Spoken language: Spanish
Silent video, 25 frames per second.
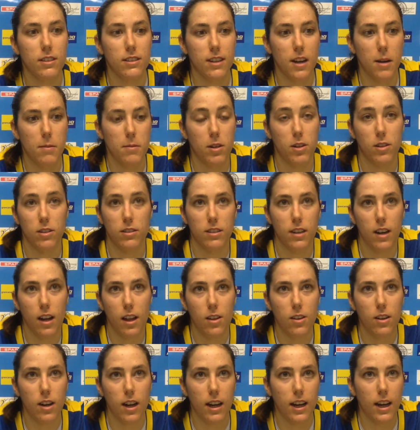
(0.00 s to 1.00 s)
es la mejor
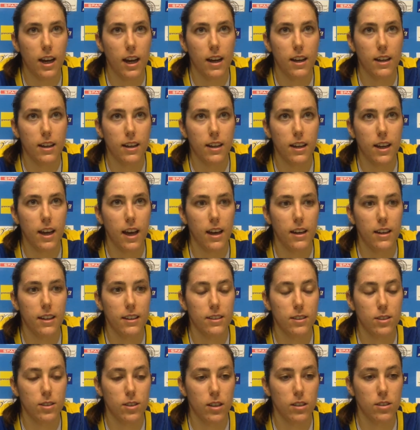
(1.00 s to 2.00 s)
tiradora que hay, que hay
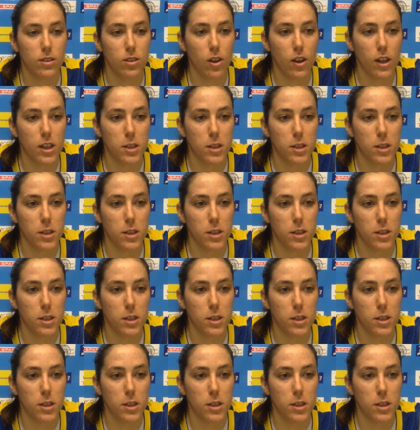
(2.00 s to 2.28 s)
en, toda